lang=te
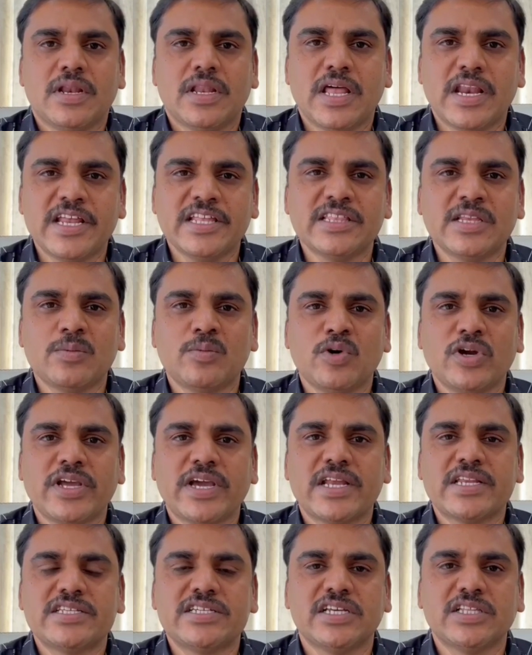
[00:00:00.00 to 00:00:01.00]
నరేంద్ర మోడీ
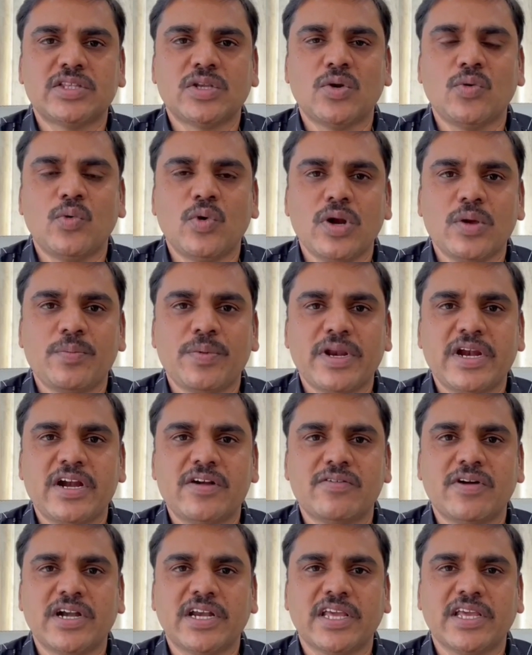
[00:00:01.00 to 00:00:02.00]
గారి చేతిలో
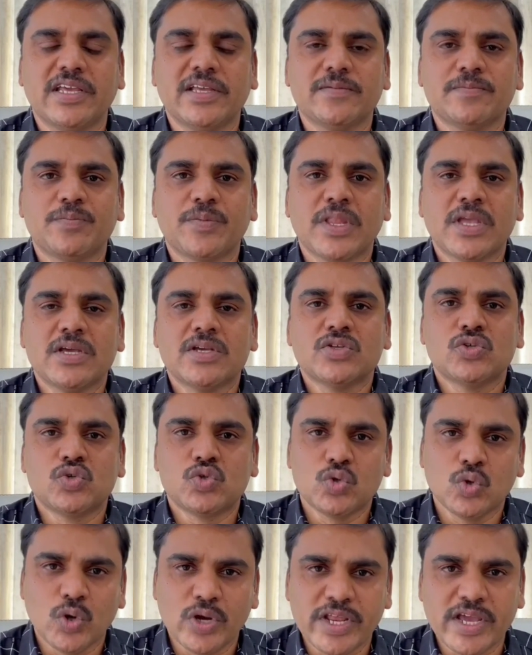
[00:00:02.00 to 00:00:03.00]
ఓడిపోయినటువంటి
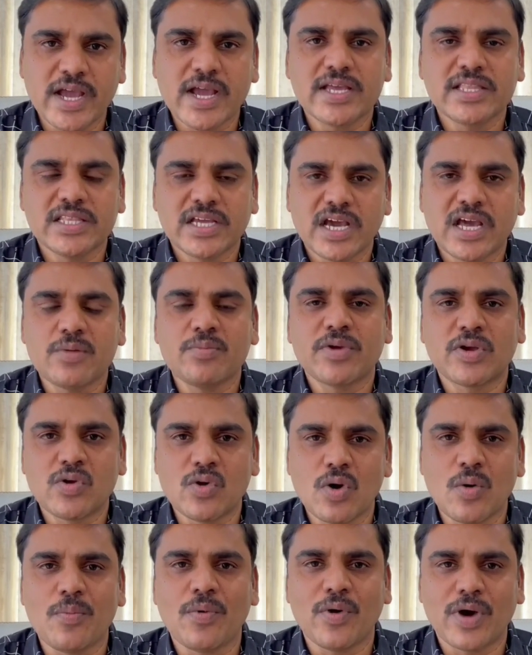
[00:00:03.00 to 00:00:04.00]
సోనియా గాంధీ గారు మీకు
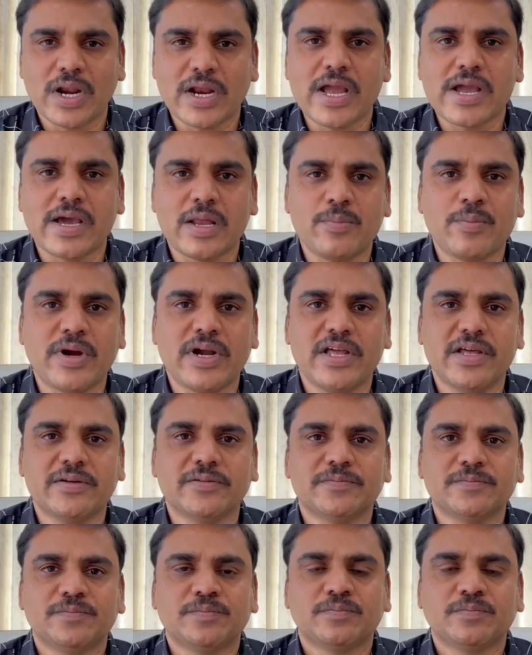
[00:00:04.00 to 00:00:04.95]
గొప్పవారుగా కనపడ్డారు